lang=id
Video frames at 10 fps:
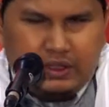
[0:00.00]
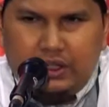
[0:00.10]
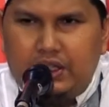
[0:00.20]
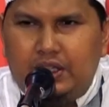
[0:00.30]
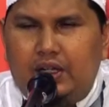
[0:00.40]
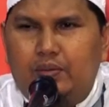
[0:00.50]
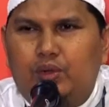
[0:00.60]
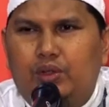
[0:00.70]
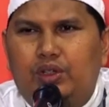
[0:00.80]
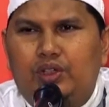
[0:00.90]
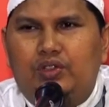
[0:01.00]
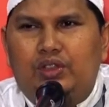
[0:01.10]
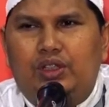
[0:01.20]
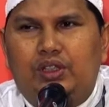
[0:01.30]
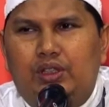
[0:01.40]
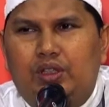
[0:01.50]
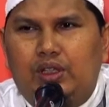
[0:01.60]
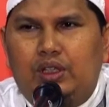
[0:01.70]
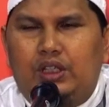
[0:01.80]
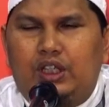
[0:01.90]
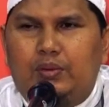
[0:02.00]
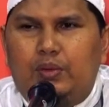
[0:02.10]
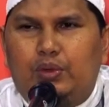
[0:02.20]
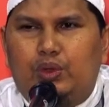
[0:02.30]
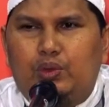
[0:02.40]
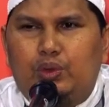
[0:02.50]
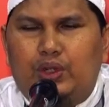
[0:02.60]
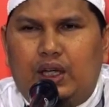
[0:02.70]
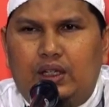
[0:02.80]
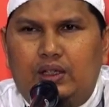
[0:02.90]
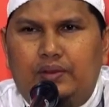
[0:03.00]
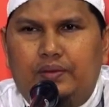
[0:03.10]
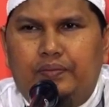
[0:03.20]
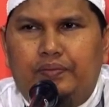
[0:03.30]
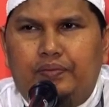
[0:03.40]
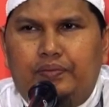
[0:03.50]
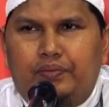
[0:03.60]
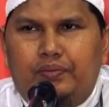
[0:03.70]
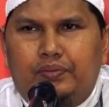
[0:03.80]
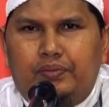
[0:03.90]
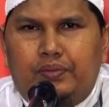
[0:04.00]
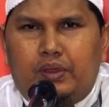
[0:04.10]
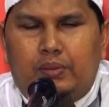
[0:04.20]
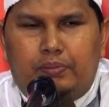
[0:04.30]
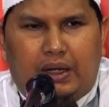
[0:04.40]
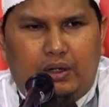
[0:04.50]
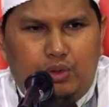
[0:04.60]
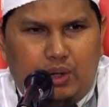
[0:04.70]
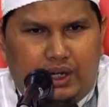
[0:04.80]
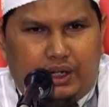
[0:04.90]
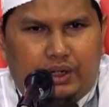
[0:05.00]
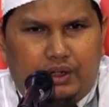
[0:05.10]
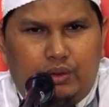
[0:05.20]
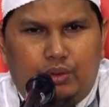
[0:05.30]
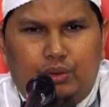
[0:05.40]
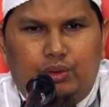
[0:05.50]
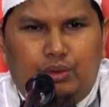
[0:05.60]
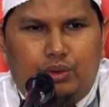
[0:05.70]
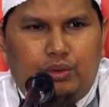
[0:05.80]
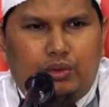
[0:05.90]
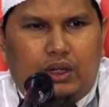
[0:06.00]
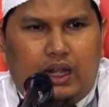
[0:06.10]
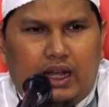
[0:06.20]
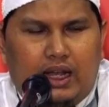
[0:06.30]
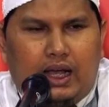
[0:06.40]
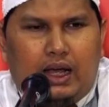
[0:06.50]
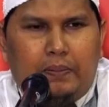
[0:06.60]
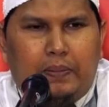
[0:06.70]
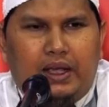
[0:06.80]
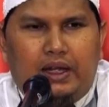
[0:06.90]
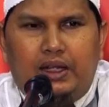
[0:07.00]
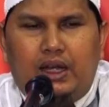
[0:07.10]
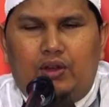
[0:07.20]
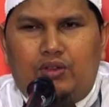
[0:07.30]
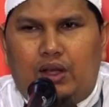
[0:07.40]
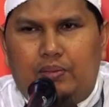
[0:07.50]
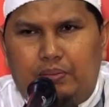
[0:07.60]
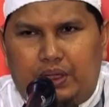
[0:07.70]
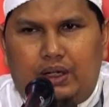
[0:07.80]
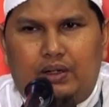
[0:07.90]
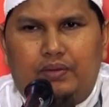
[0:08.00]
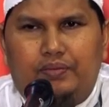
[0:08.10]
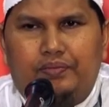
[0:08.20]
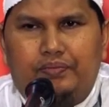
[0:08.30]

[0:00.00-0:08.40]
biasanya dalam kondisi yang membutuhkan panduan untuk langkah apa yang dia harus ambil.